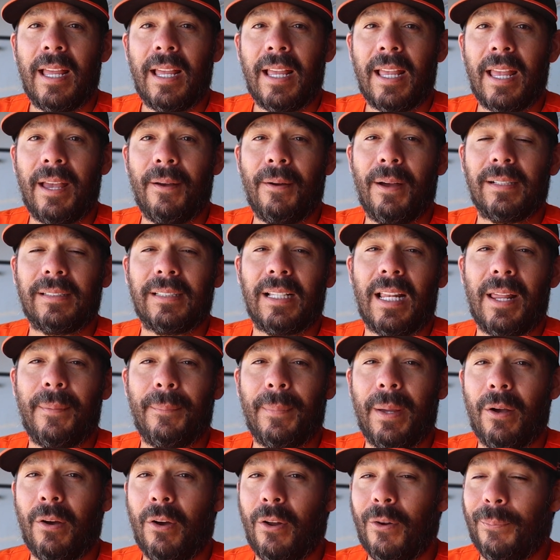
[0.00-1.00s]
que va a ser el
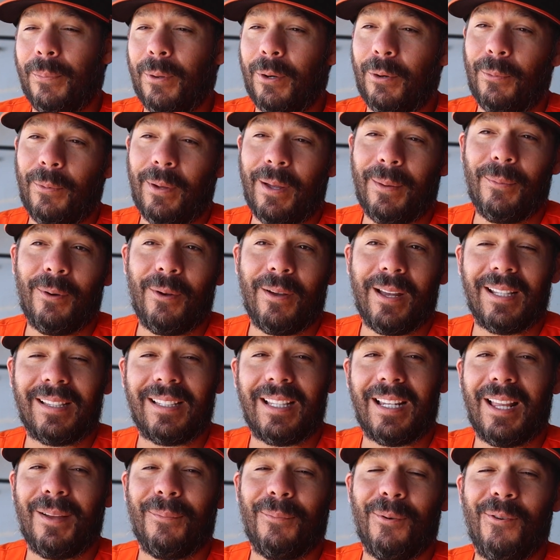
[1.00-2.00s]
mejor, pero vemos que
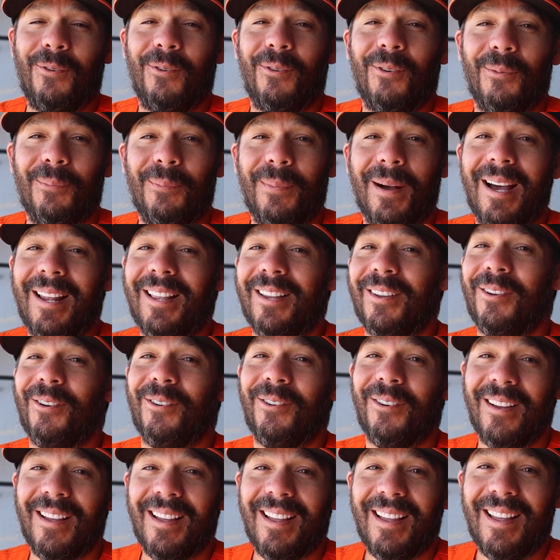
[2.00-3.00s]
tenemos varios,